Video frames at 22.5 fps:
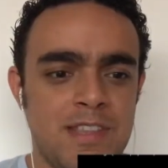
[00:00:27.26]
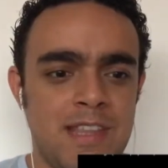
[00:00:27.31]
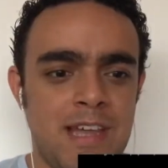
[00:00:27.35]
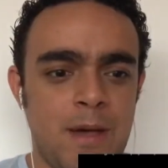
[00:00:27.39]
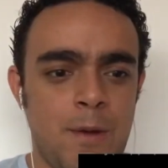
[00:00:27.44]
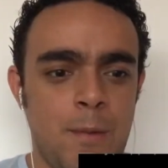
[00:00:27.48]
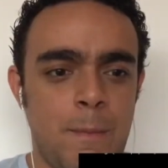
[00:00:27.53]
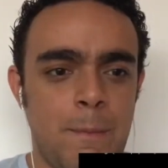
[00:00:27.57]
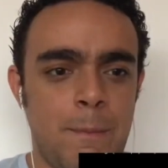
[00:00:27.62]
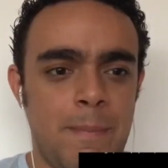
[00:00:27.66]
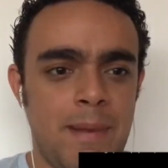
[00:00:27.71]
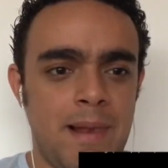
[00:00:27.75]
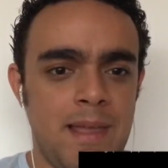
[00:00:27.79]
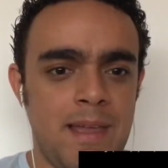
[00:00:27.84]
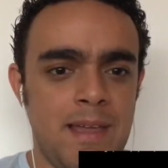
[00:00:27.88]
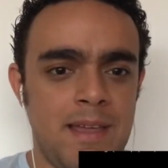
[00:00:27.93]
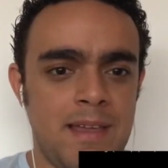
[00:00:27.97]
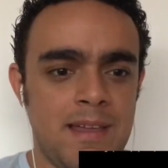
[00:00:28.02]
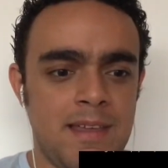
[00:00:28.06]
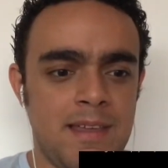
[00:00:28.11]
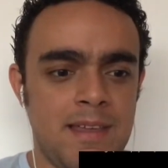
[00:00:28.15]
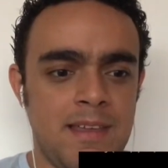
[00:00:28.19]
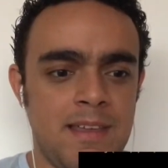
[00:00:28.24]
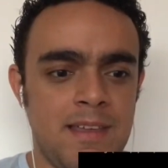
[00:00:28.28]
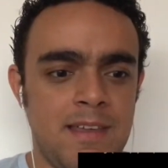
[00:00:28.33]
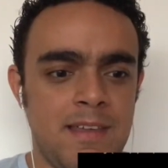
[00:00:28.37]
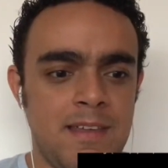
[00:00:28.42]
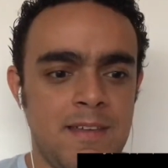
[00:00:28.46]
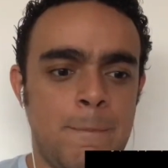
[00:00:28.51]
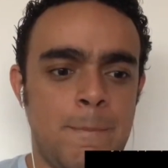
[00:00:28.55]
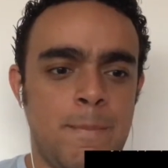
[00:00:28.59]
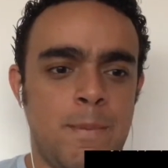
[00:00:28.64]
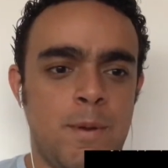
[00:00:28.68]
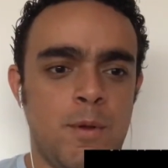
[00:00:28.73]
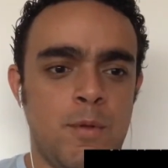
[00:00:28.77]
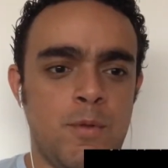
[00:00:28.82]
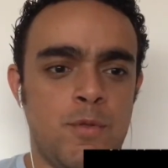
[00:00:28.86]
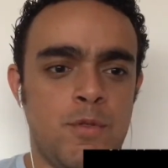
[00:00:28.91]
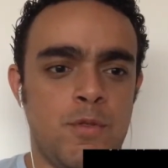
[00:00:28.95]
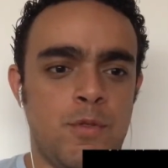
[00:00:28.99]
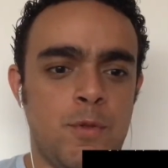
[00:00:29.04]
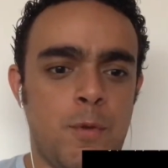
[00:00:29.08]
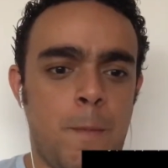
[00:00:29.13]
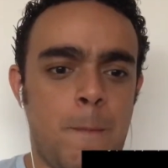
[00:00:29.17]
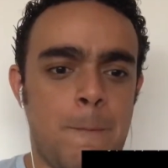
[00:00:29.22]
dar o play aqui.
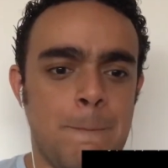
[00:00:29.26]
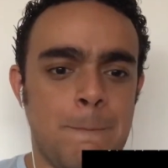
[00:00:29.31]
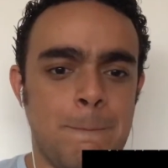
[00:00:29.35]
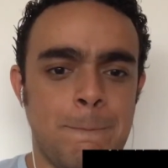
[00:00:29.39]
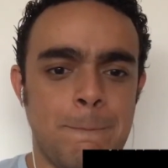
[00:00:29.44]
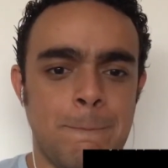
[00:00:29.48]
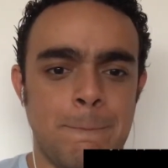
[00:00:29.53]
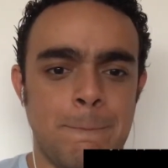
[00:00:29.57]
Pronto.